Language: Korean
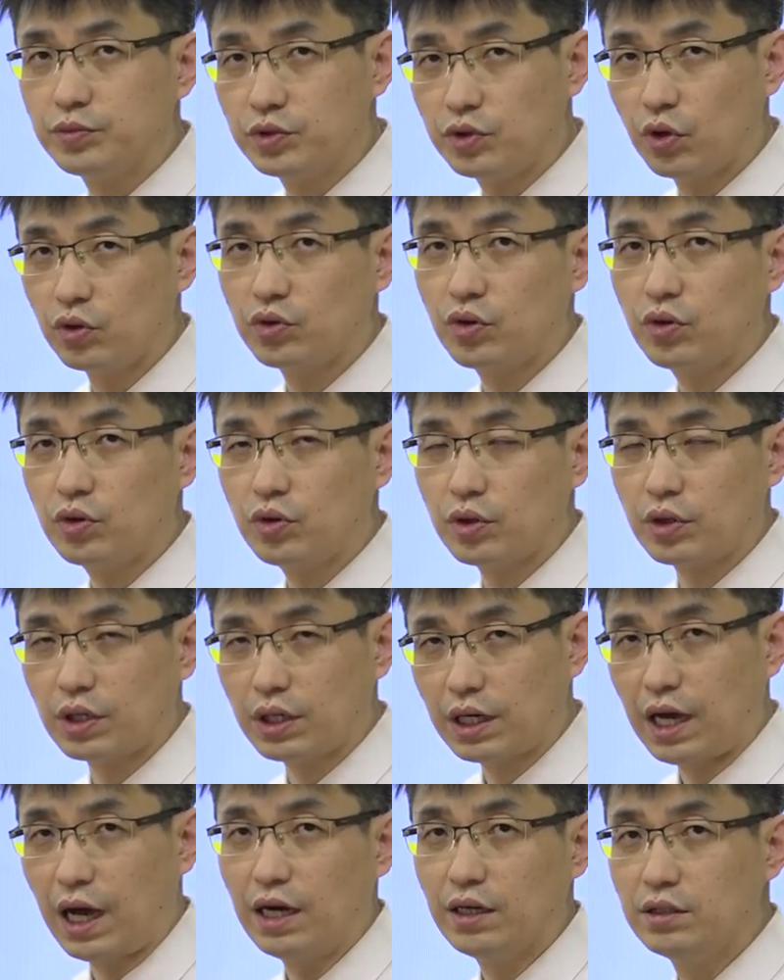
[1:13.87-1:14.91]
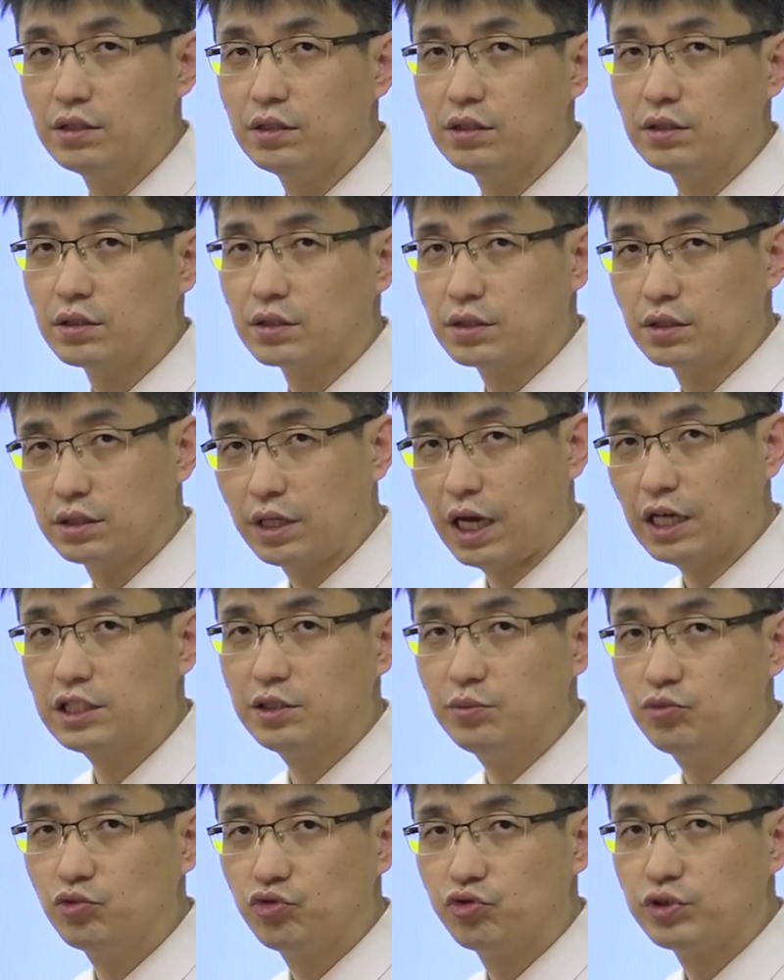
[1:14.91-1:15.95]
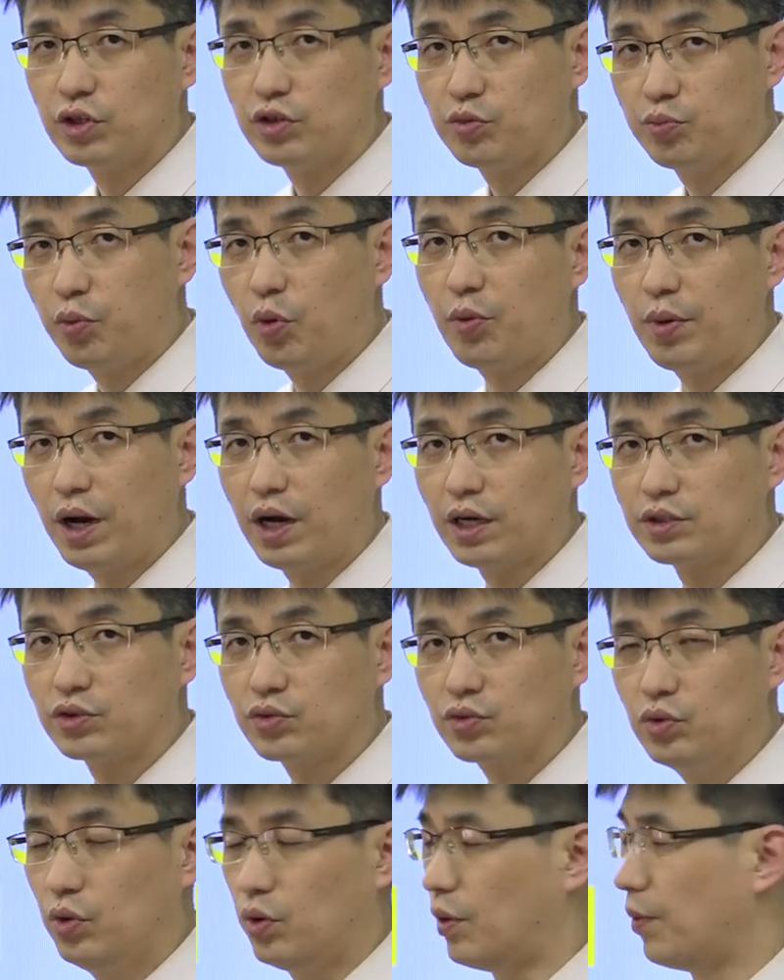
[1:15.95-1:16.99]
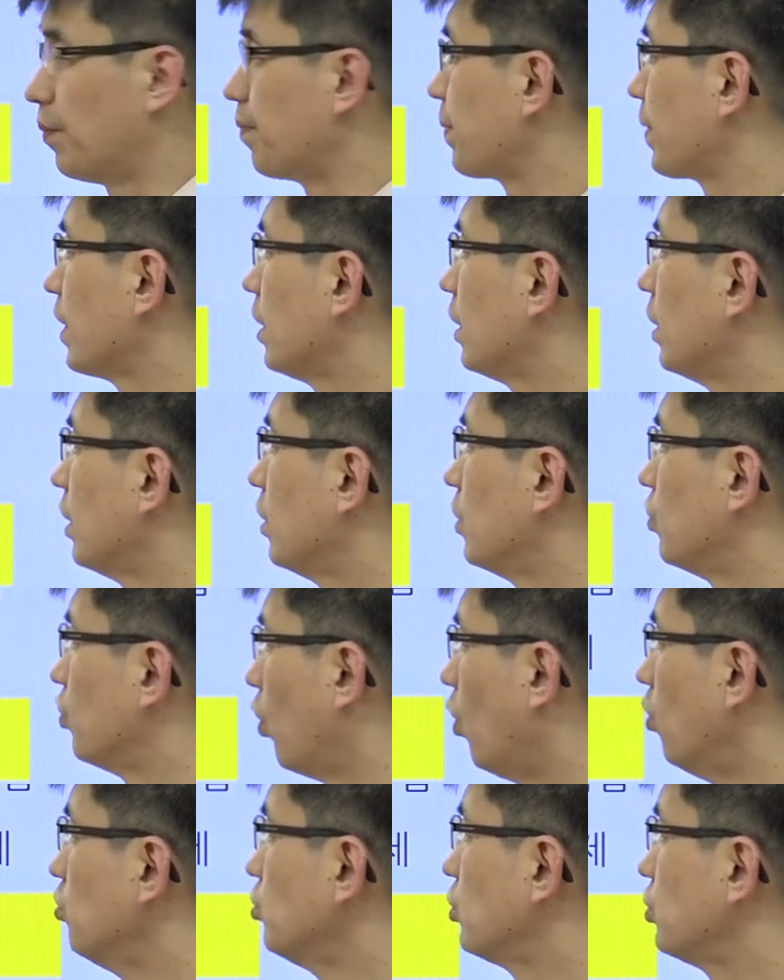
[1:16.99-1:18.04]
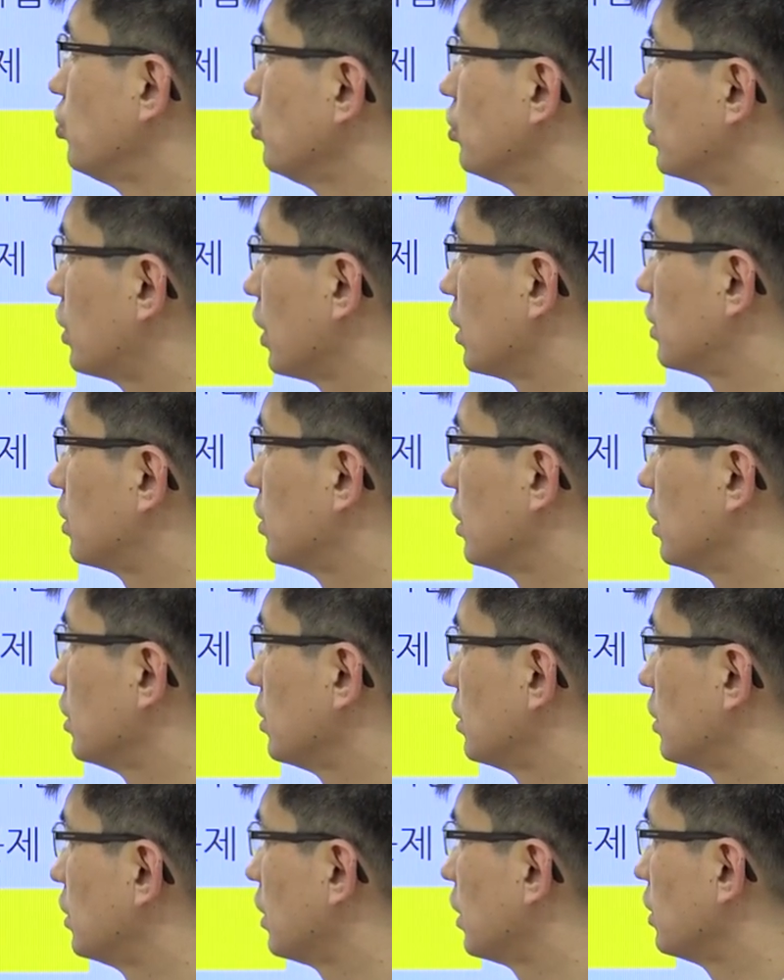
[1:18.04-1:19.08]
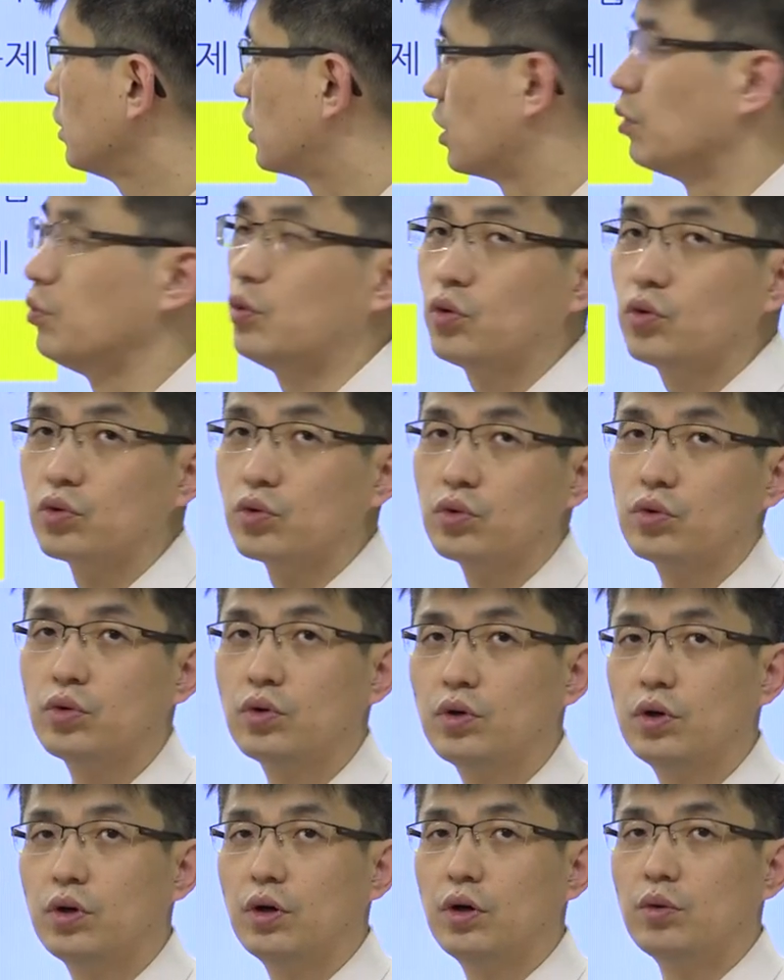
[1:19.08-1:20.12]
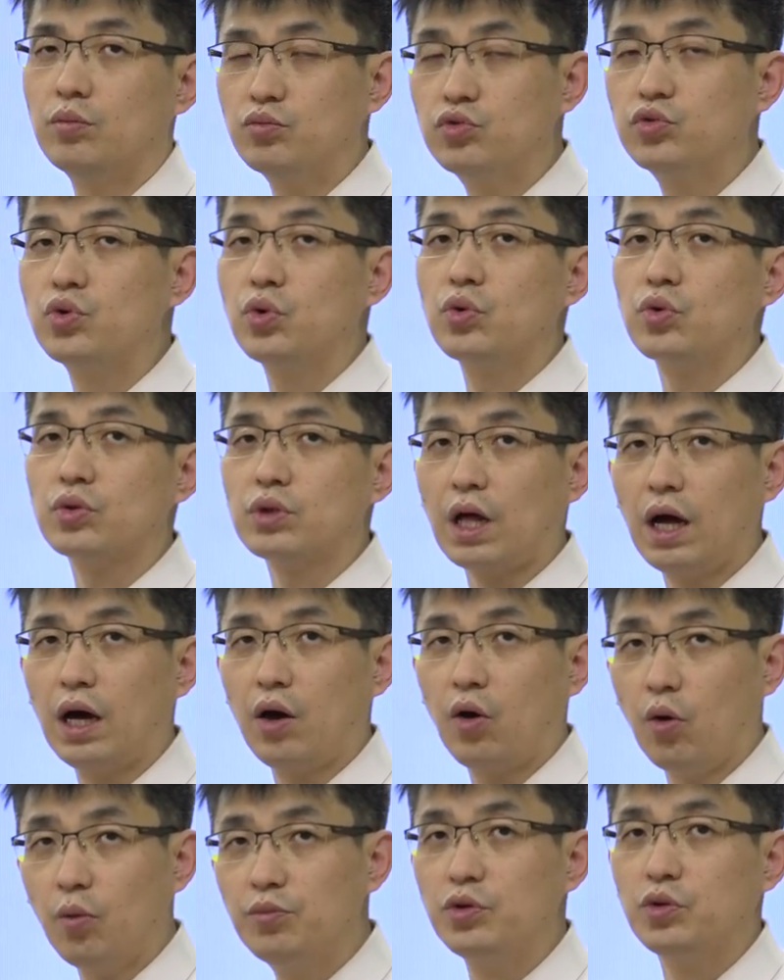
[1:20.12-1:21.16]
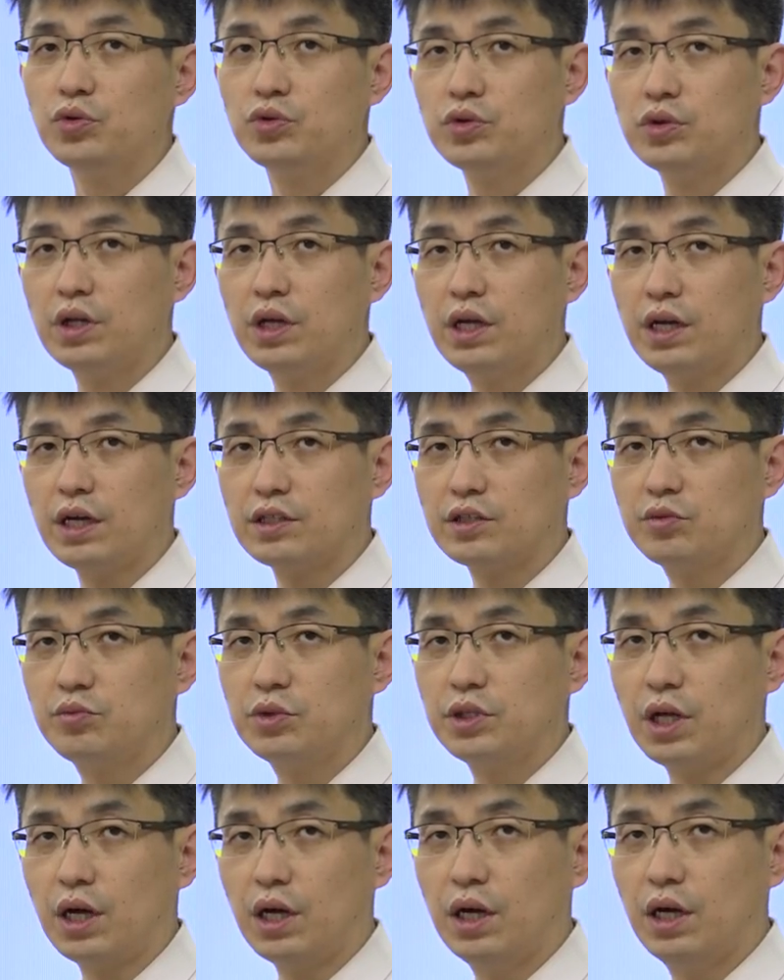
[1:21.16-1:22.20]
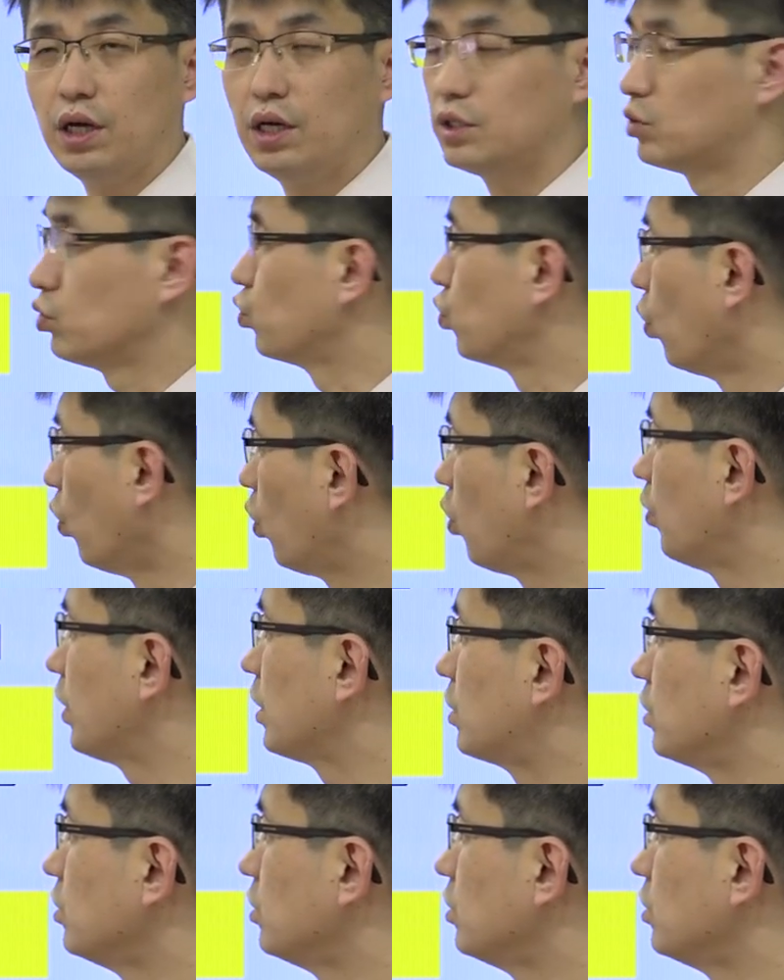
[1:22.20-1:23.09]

68강을 그 핵심 주제를 뽑아 가지고 너무 쉬운 테셋이란 제목으로 무료로 다 업로드를 해 놨습니다. 그래서 요거만